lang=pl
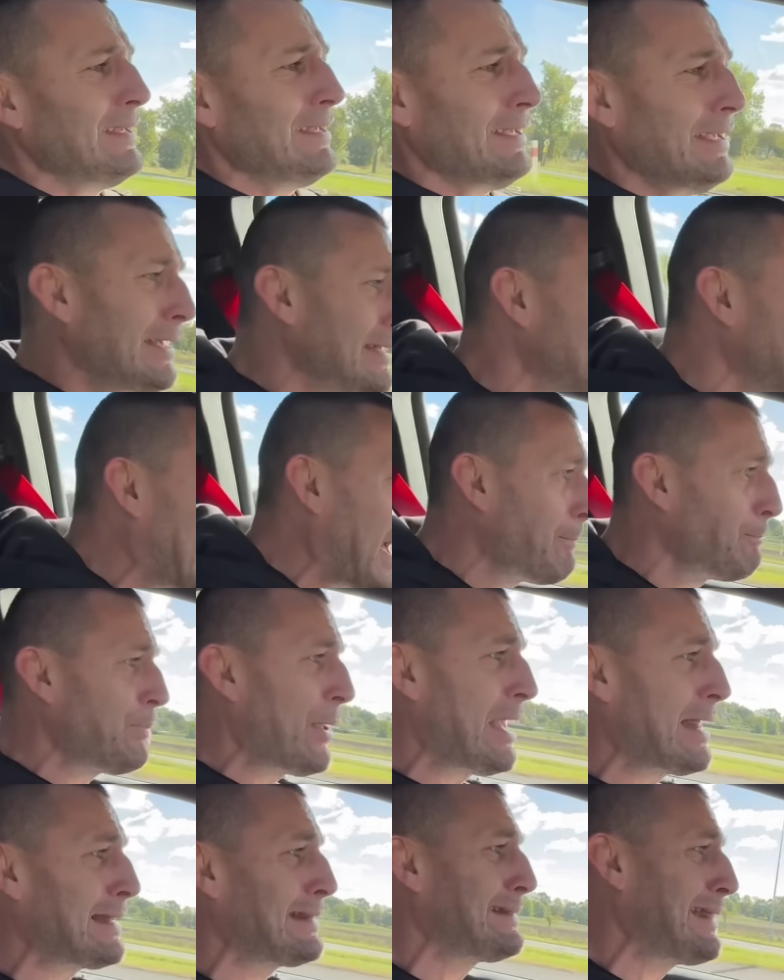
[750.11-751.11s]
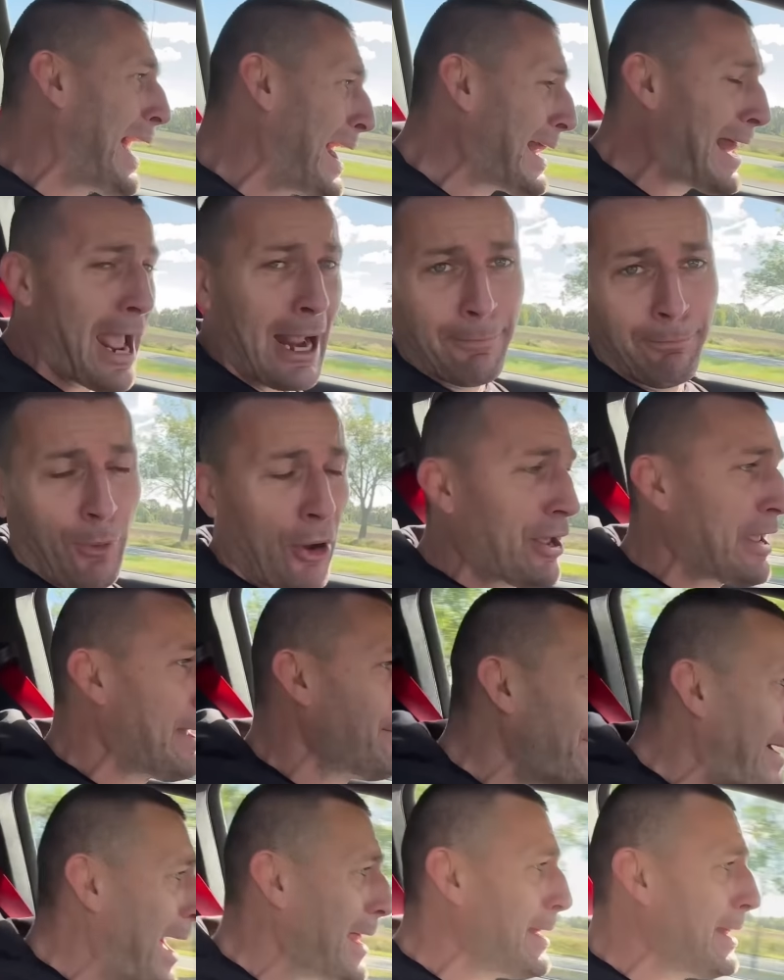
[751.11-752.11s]
i zapierdalak
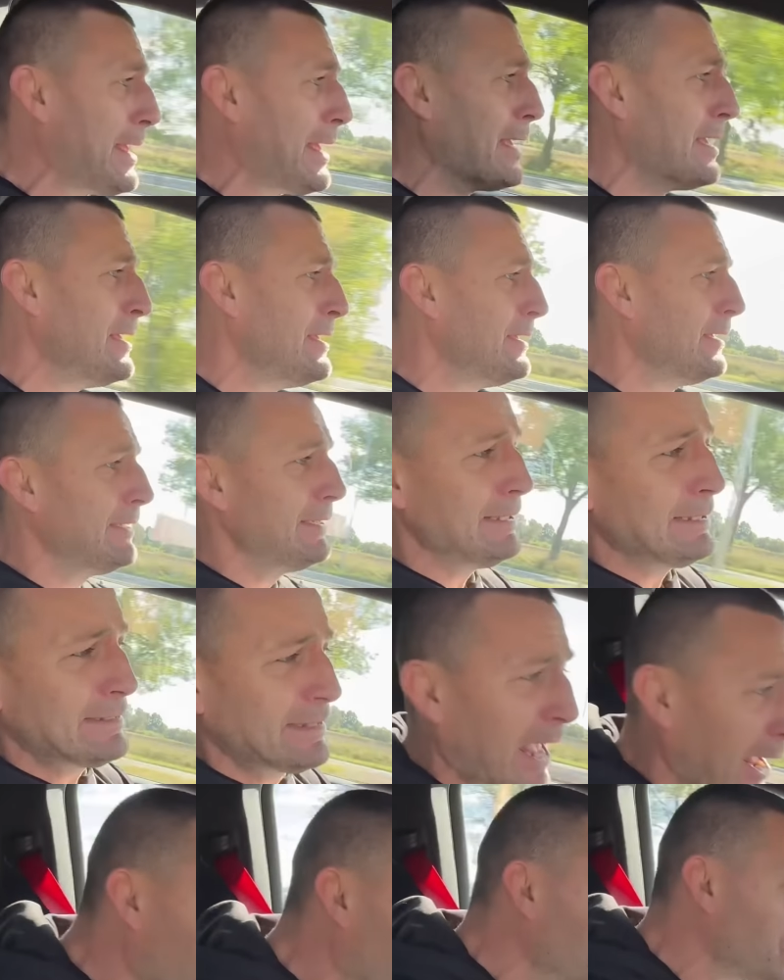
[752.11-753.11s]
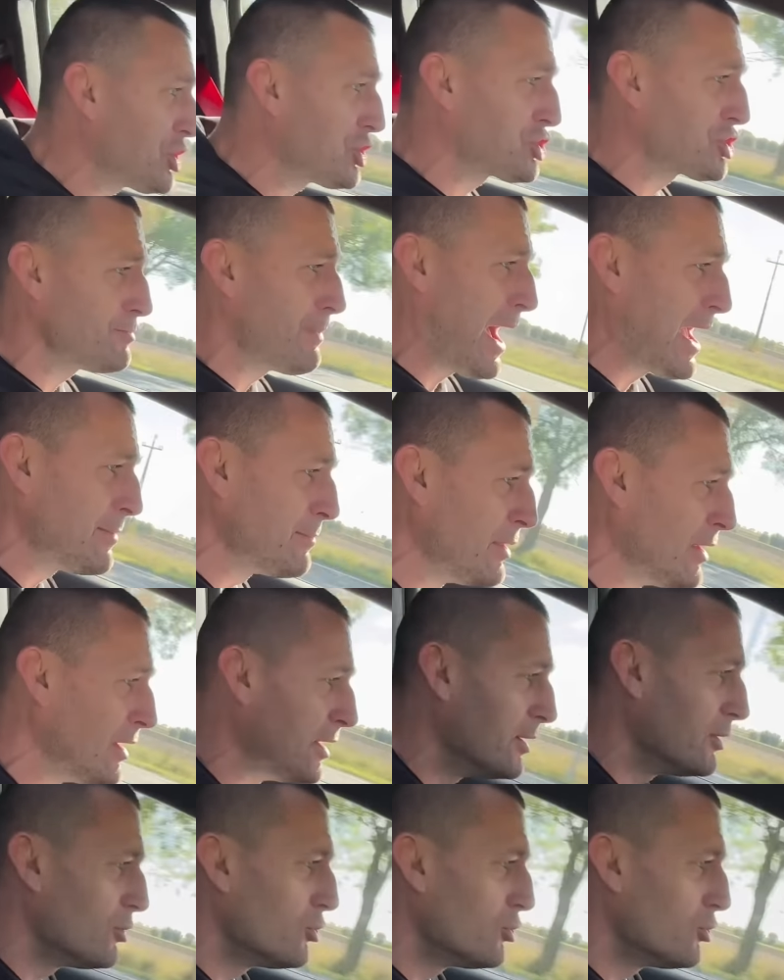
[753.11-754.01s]
pojebany. I tego się trzymajmy.